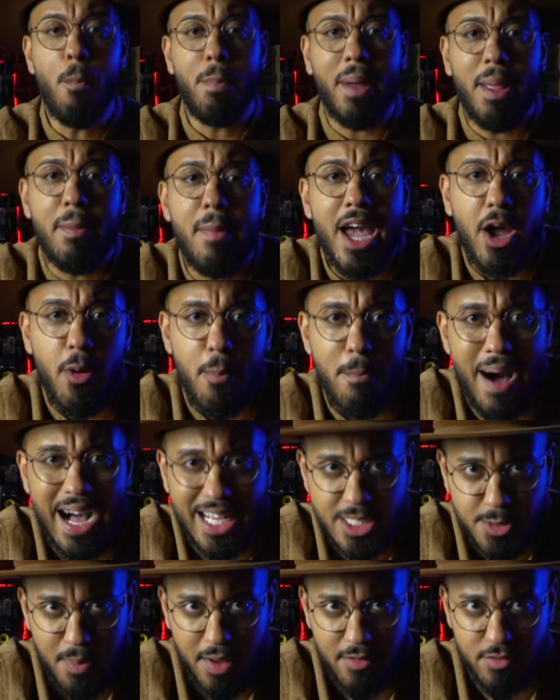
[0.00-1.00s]
O primeiro
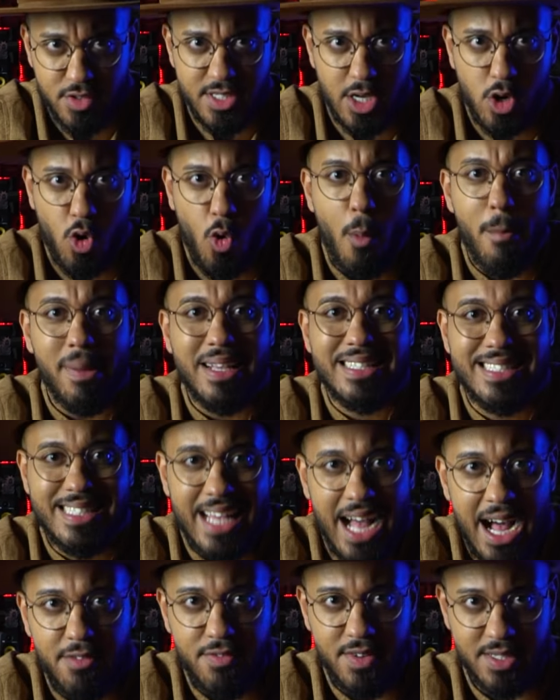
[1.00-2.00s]
passo para você
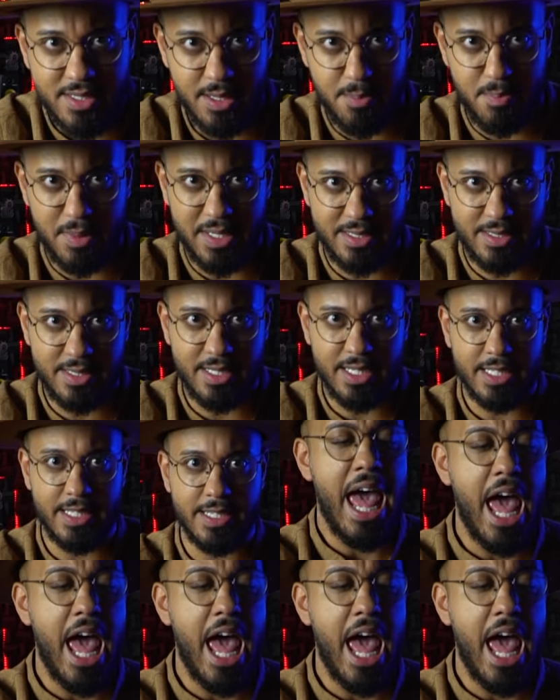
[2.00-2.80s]
começar a fazer pestana